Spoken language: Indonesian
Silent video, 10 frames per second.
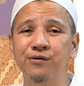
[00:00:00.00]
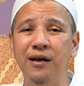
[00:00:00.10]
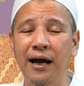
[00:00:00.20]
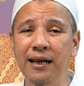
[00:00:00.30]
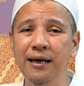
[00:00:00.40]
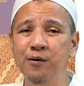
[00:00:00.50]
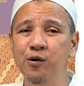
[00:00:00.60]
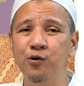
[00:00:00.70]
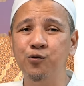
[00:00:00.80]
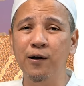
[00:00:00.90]
Nah ini
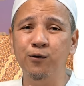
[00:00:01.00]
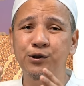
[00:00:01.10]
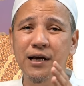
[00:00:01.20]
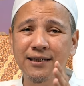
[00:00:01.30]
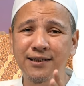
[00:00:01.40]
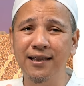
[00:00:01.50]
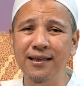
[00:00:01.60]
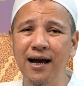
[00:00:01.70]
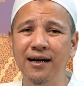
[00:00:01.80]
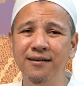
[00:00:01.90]
suatu siasat
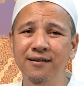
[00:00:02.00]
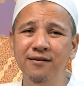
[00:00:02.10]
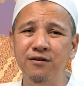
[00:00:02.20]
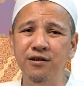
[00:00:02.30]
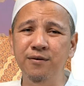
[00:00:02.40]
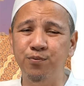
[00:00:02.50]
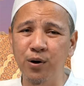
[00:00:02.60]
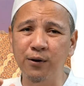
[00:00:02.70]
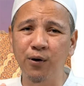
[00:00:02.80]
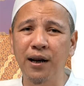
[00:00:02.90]
yang
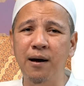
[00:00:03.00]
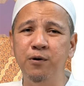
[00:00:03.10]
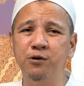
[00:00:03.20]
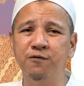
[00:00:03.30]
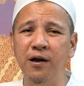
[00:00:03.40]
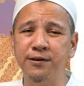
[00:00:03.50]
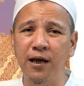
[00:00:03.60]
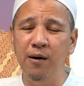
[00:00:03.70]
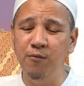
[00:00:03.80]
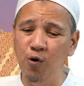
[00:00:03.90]
dibuat oleh Nabi Yusuf
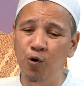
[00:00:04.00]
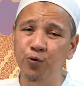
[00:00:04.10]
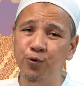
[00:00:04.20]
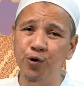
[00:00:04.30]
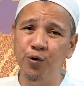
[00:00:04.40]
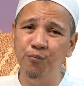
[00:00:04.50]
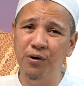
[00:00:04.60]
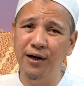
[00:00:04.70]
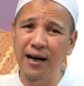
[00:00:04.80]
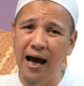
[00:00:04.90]
alaihissalam untuk
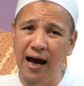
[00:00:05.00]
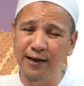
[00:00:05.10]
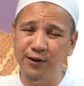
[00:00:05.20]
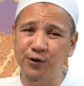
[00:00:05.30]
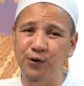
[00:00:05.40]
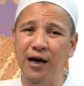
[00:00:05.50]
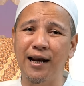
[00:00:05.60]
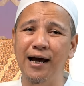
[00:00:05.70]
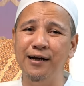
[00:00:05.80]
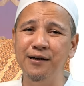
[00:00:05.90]
menahan
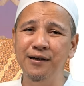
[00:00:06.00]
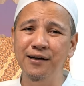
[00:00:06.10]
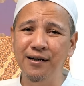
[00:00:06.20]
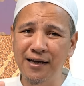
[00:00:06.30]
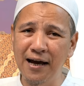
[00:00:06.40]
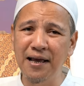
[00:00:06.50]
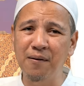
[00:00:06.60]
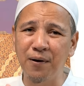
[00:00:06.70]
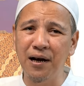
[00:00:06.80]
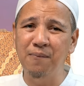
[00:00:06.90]
saudaranya yang
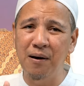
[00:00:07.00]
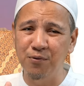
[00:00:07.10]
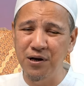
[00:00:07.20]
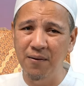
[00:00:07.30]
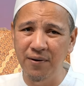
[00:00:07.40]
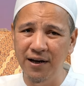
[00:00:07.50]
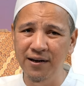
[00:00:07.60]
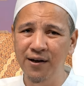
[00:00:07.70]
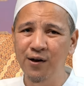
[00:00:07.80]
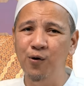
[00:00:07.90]
bernama
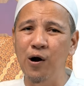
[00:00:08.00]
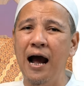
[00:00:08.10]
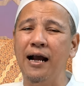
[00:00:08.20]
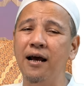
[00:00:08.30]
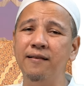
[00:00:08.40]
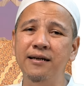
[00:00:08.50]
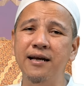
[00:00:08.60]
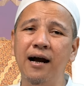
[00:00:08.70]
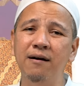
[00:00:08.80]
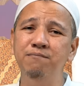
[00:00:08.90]
Bunyamin agar
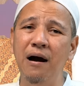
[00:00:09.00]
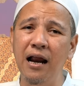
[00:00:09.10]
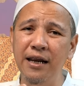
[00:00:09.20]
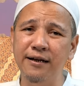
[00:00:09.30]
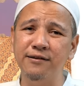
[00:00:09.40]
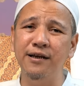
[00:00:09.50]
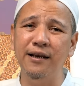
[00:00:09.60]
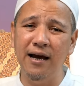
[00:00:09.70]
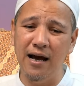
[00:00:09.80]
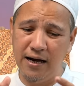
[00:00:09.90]
tidak kembali ke
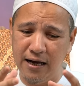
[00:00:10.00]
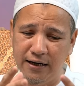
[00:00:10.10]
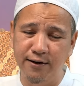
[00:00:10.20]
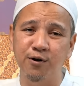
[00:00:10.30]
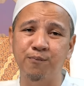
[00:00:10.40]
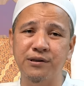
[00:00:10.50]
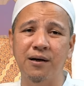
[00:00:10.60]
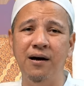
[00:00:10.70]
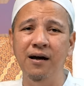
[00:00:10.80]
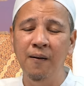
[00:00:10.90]
Syria, agar hidup
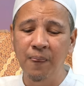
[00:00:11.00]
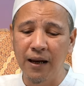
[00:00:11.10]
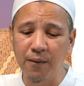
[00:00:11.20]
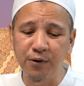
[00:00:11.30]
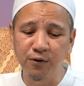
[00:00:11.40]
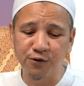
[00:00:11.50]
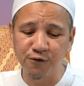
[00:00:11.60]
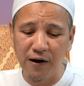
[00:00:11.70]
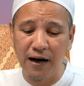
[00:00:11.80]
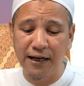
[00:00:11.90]
bersama Nabi
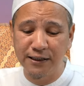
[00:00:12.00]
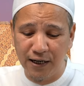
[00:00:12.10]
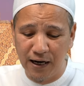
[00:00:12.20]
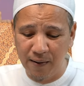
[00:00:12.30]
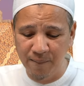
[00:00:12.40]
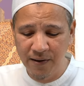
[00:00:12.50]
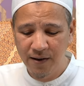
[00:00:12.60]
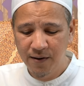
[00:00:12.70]
Yusuf alaihissalam.